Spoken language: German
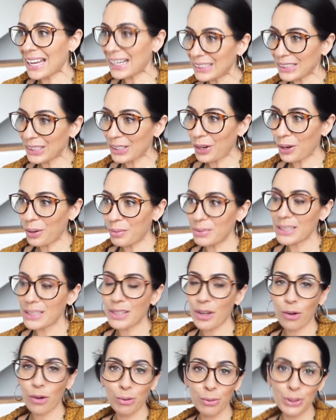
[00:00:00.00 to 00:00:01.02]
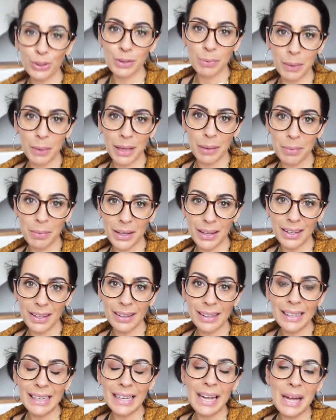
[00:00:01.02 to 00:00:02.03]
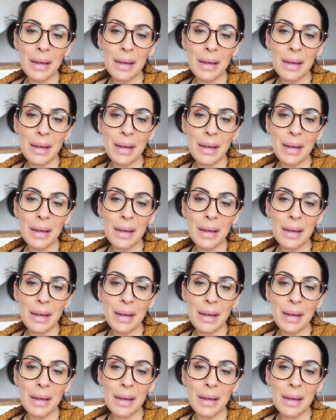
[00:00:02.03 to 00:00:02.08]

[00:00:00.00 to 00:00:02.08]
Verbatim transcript: angekommen ist, auch fürs Baby.